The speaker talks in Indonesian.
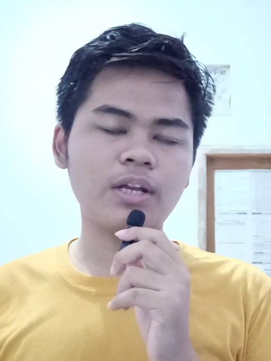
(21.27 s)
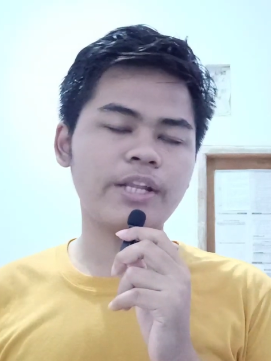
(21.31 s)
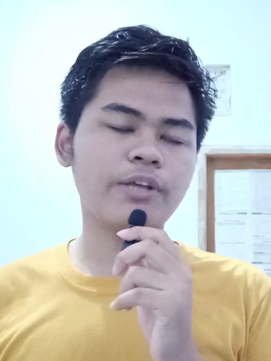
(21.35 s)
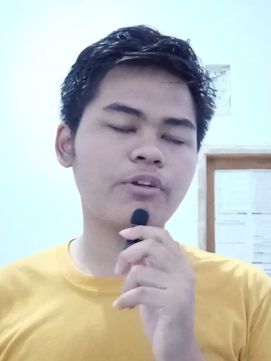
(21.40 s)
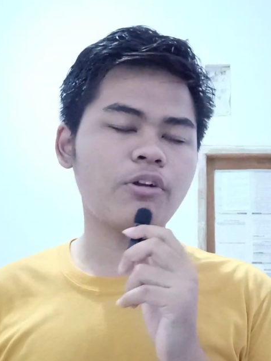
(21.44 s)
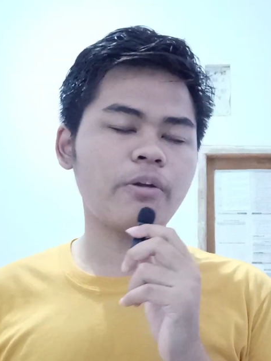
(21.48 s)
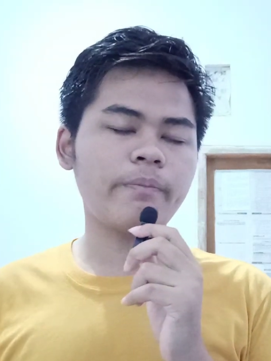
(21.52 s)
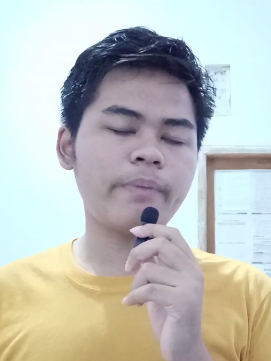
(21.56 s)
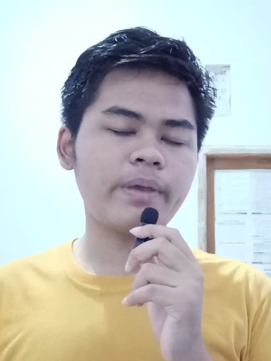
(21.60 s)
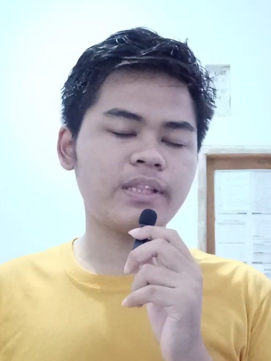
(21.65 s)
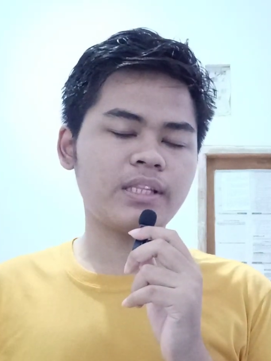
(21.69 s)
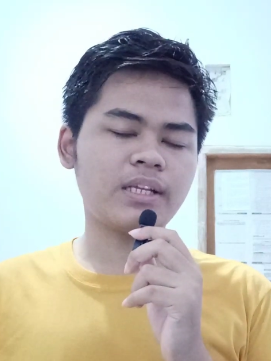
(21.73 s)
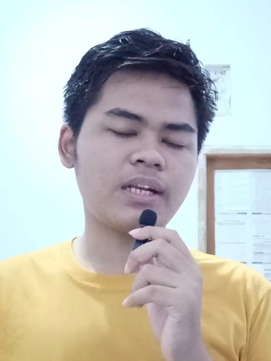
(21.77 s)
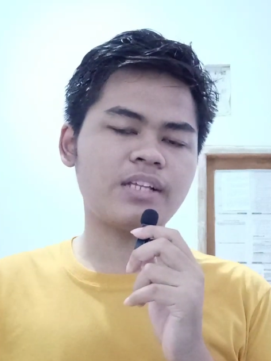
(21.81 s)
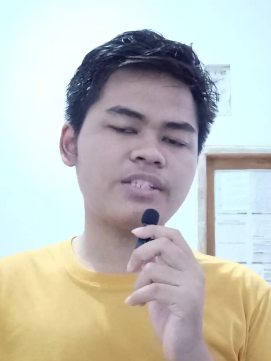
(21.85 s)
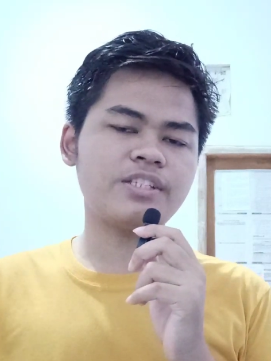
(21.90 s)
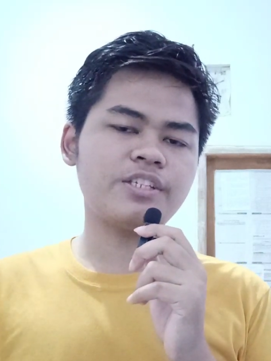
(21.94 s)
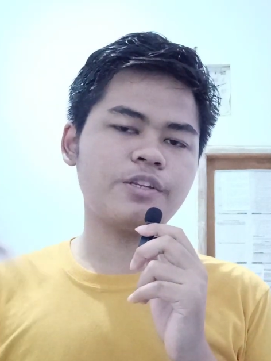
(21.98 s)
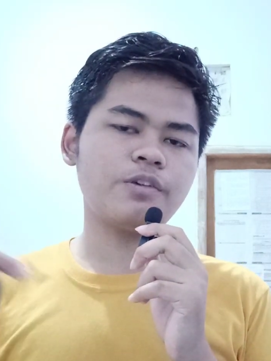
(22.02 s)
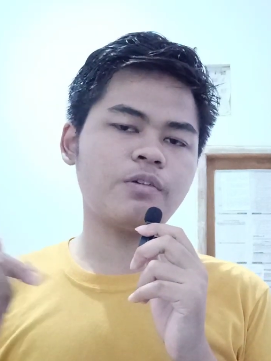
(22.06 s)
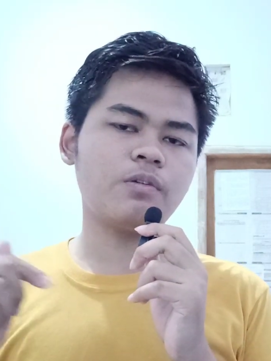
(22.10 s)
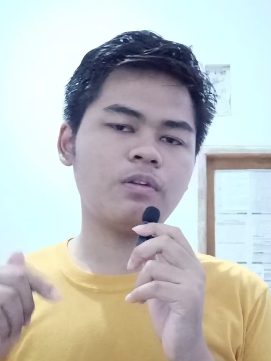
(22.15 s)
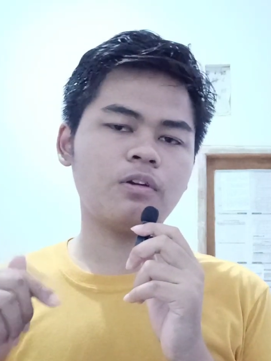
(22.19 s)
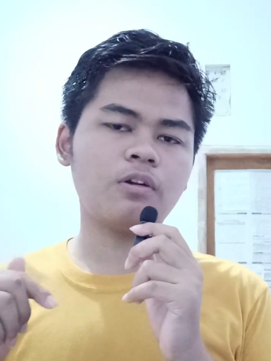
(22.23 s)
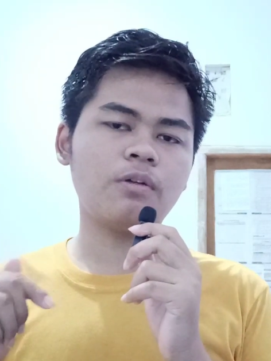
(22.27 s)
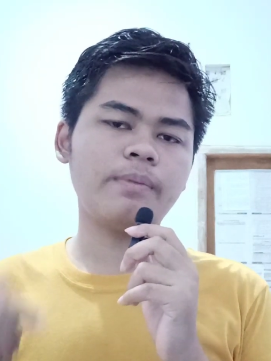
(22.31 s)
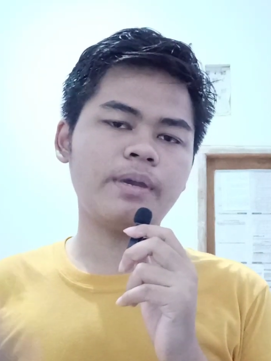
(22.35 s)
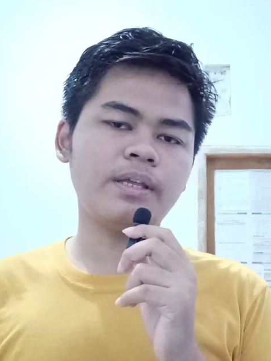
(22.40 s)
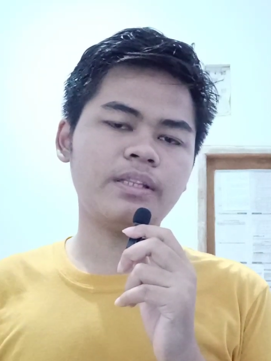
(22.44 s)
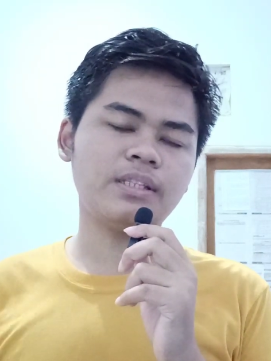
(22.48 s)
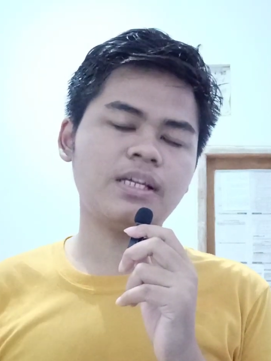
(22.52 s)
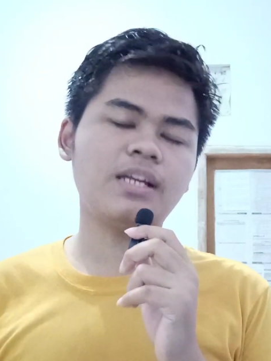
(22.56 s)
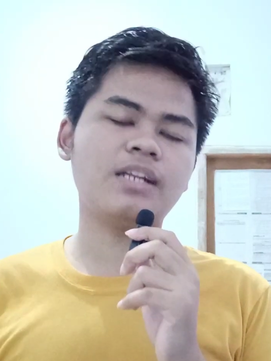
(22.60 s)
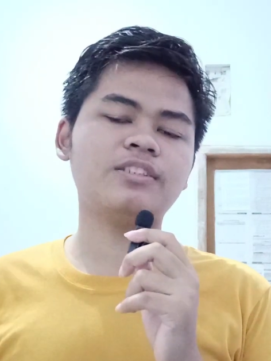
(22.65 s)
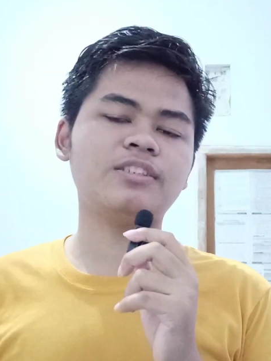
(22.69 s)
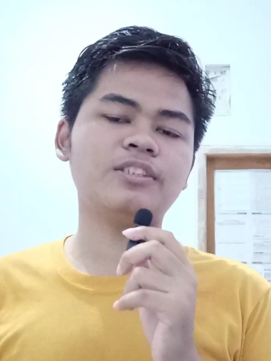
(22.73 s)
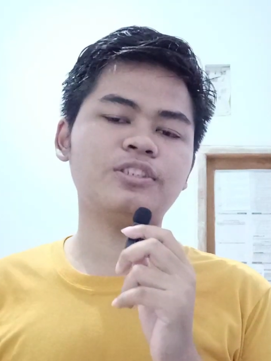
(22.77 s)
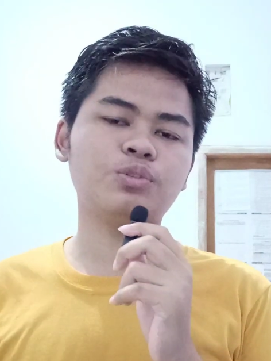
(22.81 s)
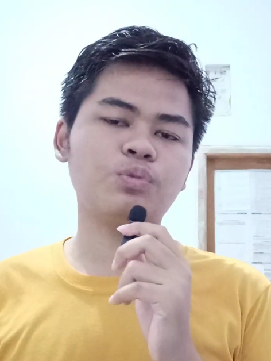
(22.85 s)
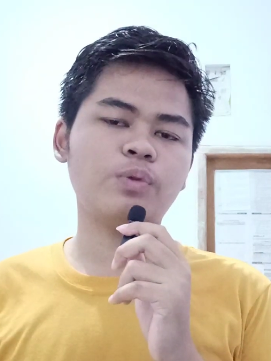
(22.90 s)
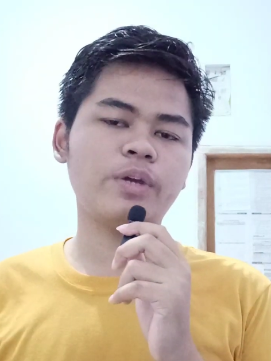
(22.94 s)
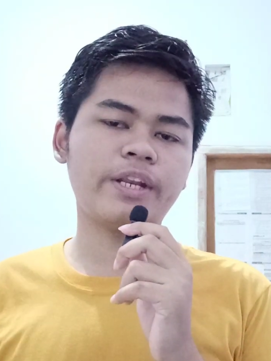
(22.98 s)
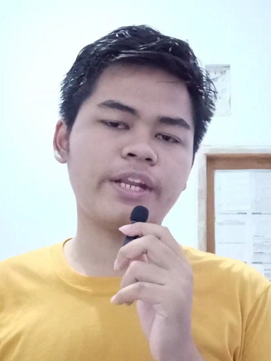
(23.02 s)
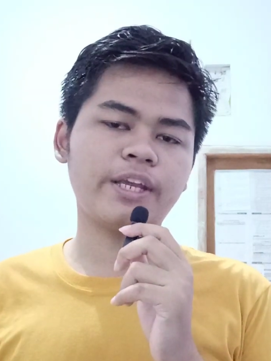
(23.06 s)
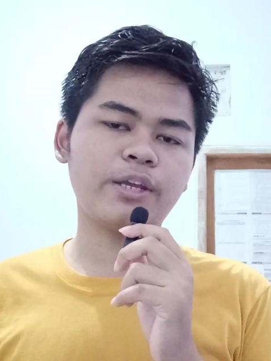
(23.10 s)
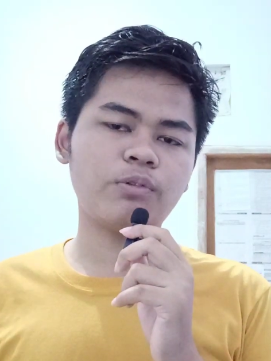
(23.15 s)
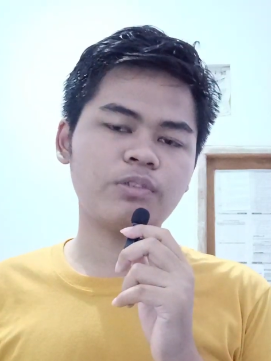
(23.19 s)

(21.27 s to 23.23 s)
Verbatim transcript: kalian komentar aja di kolom komentar sesuai